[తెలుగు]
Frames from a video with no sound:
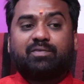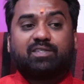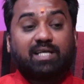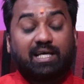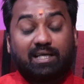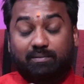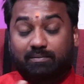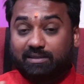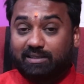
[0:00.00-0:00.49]

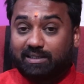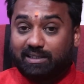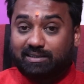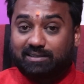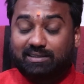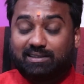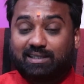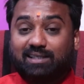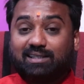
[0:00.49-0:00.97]
చాలామంది
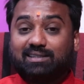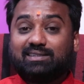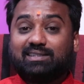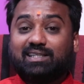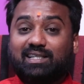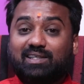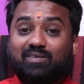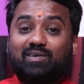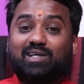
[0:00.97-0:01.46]
రత్నధారణ
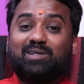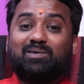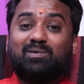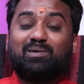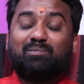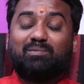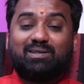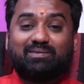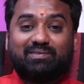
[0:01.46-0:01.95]
చేయని వాళ్ళు
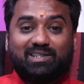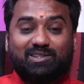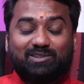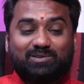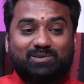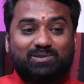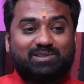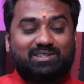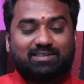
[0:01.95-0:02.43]
కూడా మన
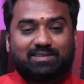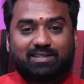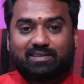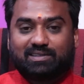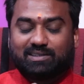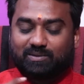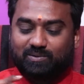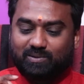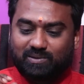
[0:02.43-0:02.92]
వీడియోస్ చూసిన
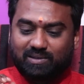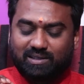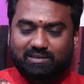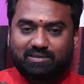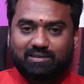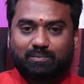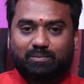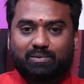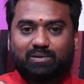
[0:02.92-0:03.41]
తర్వాత
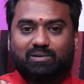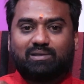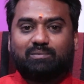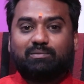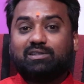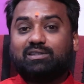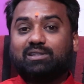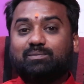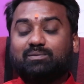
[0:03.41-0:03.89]
గురుగారు
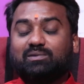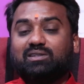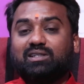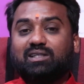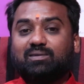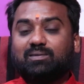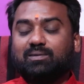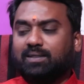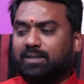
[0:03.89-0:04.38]
తప్పకుండా మీరు
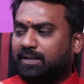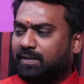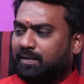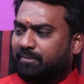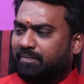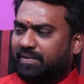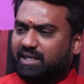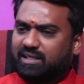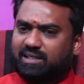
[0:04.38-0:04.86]
చెప్తున్నారు
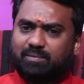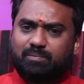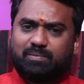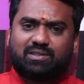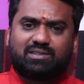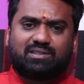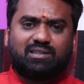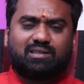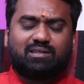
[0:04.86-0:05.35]
హండ్రెడ్
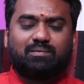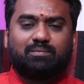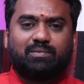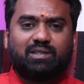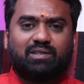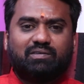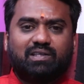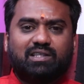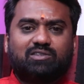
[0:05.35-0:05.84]
పర్సెంట్
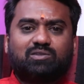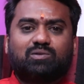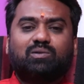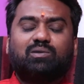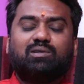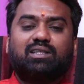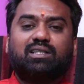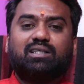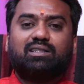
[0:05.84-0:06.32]
మీరు
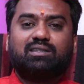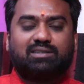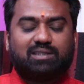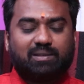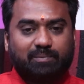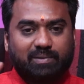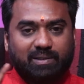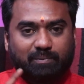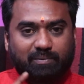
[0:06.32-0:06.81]
వేసుకోండి
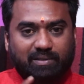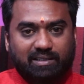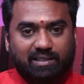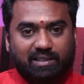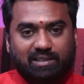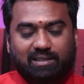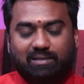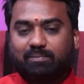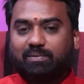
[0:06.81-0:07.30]
చెప్పిన
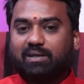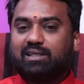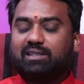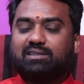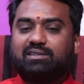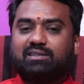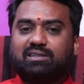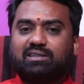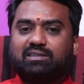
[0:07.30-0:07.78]
పరిహారాలు
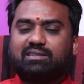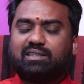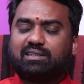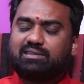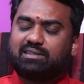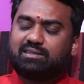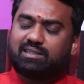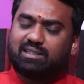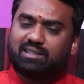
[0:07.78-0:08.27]
పాటించండి
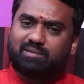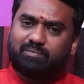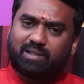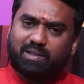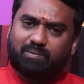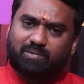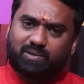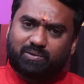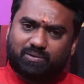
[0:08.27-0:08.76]
సక్సెస్ అనేది
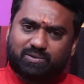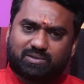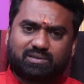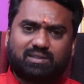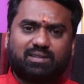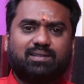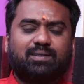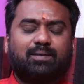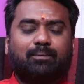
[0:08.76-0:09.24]
మీ అమ్మటి
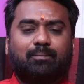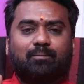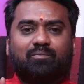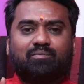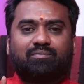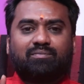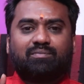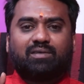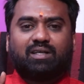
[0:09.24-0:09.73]
వస్తుంది
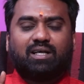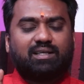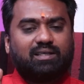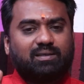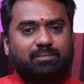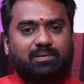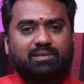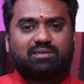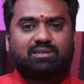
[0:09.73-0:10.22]

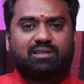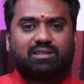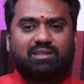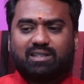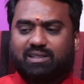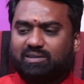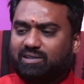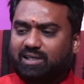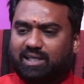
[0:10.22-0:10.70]
హండ్రెడ్ పర్సెంట్
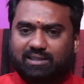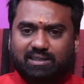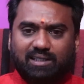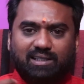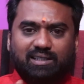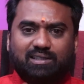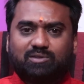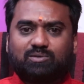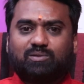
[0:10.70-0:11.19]
ఏదో
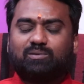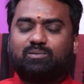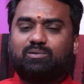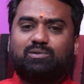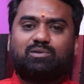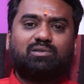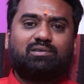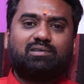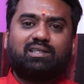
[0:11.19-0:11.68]
రత్నాలు వేసుకొని
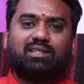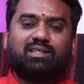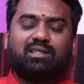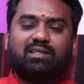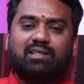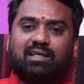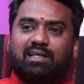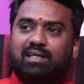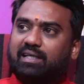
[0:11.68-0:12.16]
కూర్చోండి
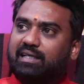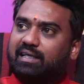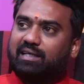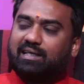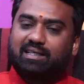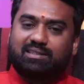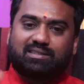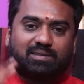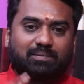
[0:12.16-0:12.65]

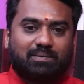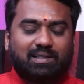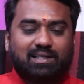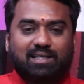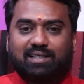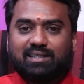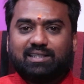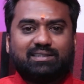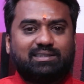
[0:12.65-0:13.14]
ఏం
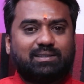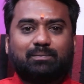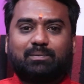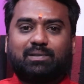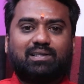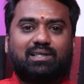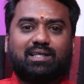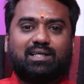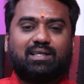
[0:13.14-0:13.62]
కష్టపడకండి నేను
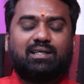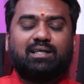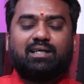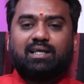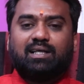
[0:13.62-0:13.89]
చెప్పట్లే